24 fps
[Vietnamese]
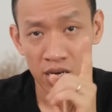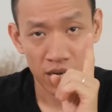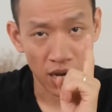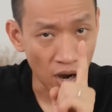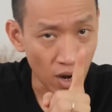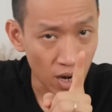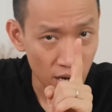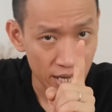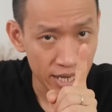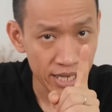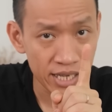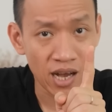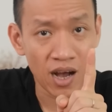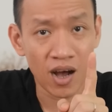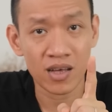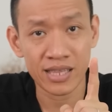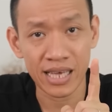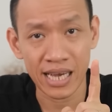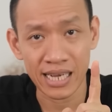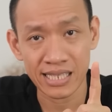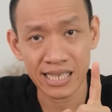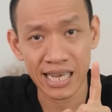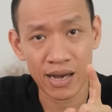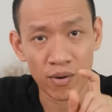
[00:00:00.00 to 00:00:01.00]
Đó là lý do
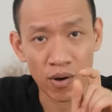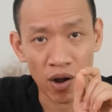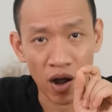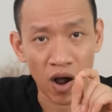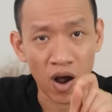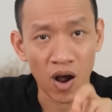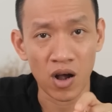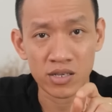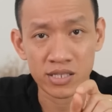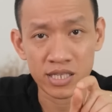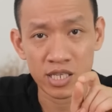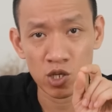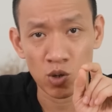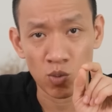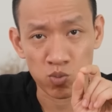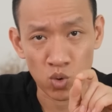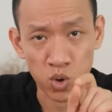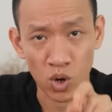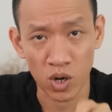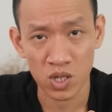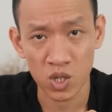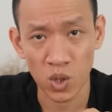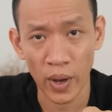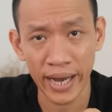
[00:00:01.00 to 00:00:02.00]
tại sao họ sẽ dùng
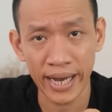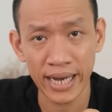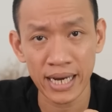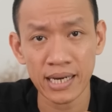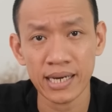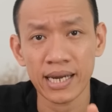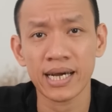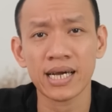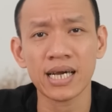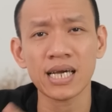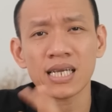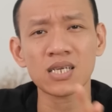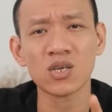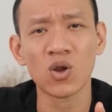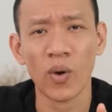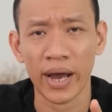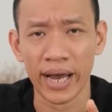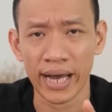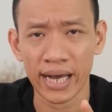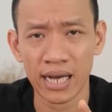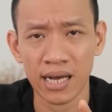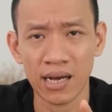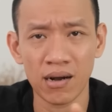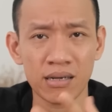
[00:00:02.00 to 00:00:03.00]
thuật toán để kích
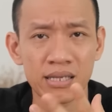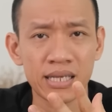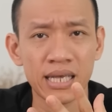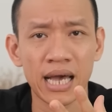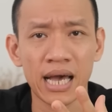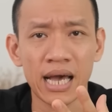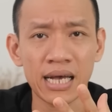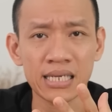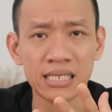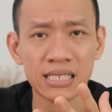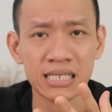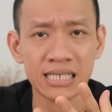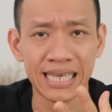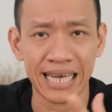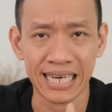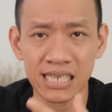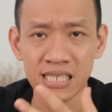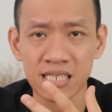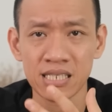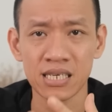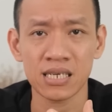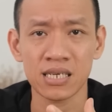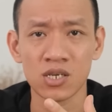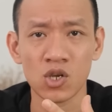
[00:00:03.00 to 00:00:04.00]
hoạt cơ chế
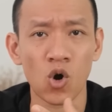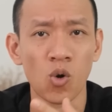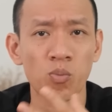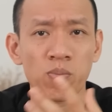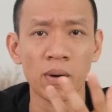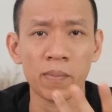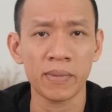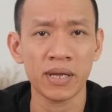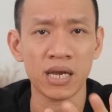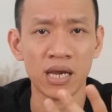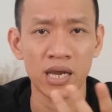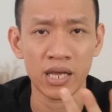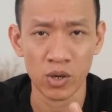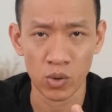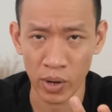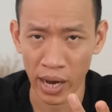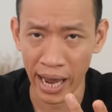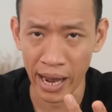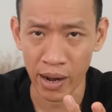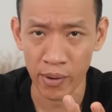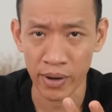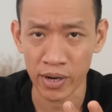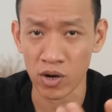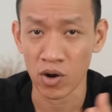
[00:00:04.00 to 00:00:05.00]
sản sinh dopamine liều
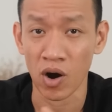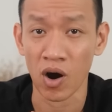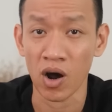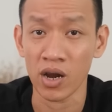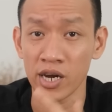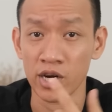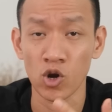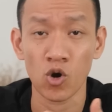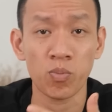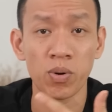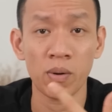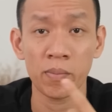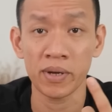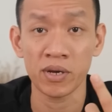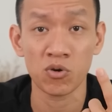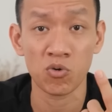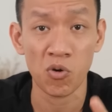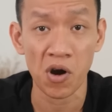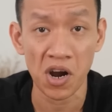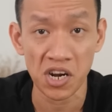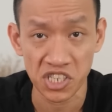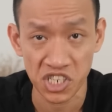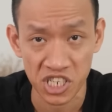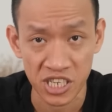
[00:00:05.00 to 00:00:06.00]
cao, hay còn gọi là dopamine
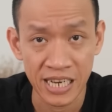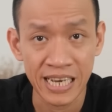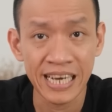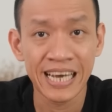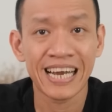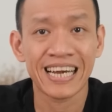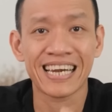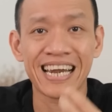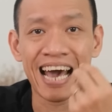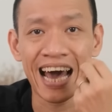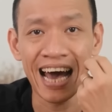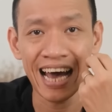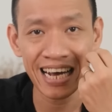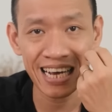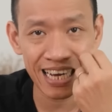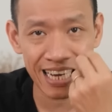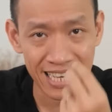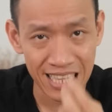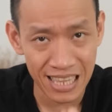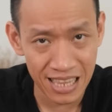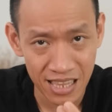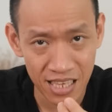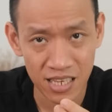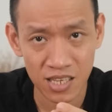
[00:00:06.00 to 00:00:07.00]
rush, để
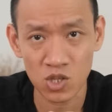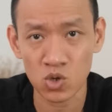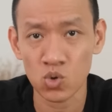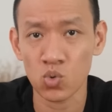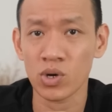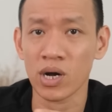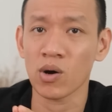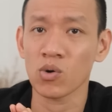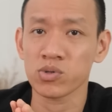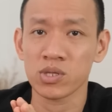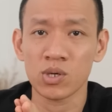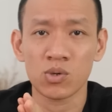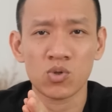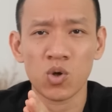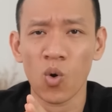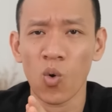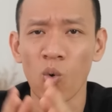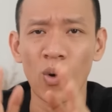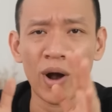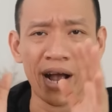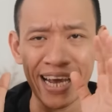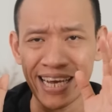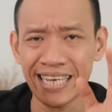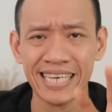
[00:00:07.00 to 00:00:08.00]
kích thích nhu cầu tiêu
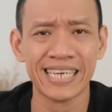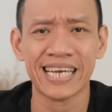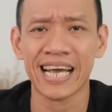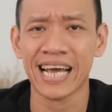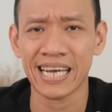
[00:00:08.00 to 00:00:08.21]
thụ ngày